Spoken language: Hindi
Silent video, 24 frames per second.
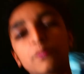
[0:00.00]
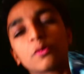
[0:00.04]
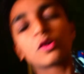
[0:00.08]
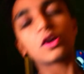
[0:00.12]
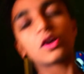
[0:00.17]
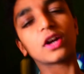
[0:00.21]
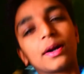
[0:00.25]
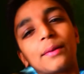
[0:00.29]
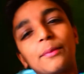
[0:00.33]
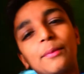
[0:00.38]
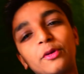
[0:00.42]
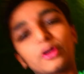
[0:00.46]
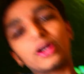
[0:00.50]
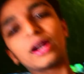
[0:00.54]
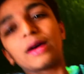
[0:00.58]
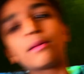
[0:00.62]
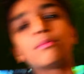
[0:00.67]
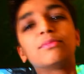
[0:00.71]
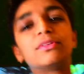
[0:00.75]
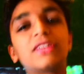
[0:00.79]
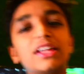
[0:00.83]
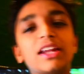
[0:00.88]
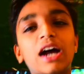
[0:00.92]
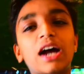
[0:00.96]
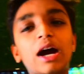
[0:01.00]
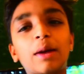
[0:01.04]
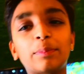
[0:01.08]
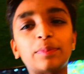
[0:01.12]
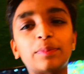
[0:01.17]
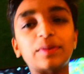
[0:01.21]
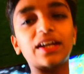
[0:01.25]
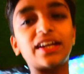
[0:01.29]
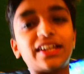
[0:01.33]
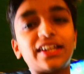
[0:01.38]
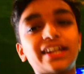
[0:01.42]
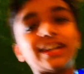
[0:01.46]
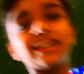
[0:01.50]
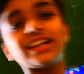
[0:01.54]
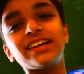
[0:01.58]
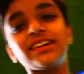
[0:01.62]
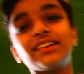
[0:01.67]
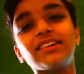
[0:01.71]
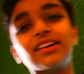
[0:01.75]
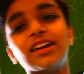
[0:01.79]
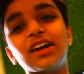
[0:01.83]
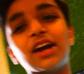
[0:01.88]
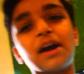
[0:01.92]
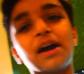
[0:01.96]
पूरा का पूरा अब दिन अपना ही है
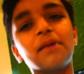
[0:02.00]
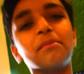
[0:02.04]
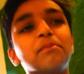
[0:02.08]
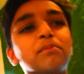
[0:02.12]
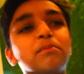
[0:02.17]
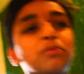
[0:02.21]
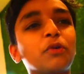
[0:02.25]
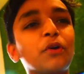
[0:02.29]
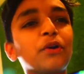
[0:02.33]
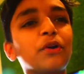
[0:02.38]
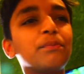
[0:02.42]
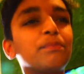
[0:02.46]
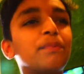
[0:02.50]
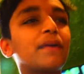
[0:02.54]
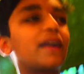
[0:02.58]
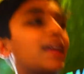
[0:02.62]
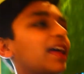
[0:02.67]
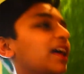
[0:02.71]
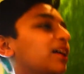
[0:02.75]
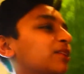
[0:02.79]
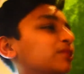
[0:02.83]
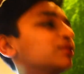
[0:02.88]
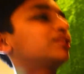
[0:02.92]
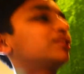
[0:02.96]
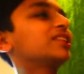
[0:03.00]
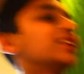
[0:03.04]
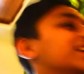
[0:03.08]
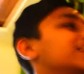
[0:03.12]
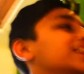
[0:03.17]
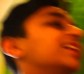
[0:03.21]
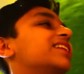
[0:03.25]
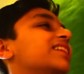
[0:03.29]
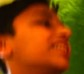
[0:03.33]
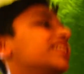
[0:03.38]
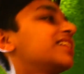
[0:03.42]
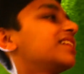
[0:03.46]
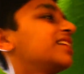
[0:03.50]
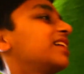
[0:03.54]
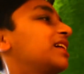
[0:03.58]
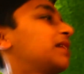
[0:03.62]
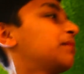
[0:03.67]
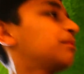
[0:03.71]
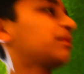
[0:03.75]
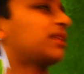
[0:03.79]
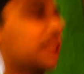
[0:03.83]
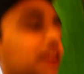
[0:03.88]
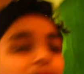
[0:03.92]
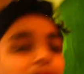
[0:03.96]
अब कोई पढ़ाई कुछ नहीं
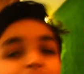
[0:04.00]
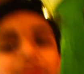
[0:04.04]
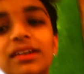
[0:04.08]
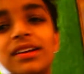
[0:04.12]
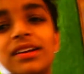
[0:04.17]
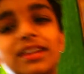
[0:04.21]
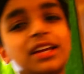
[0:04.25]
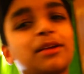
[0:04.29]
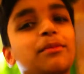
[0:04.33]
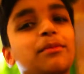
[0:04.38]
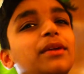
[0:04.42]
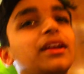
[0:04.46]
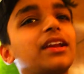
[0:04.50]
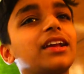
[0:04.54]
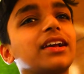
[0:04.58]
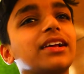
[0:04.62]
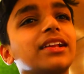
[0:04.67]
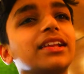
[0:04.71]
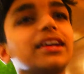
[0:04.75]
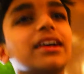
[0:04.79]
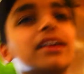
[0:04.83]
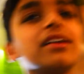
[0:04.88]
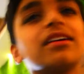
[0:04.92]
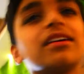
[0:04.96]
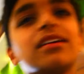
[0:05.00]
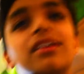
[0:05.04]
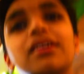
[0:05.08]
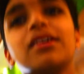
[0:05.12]
मतलब एक महीने के लिए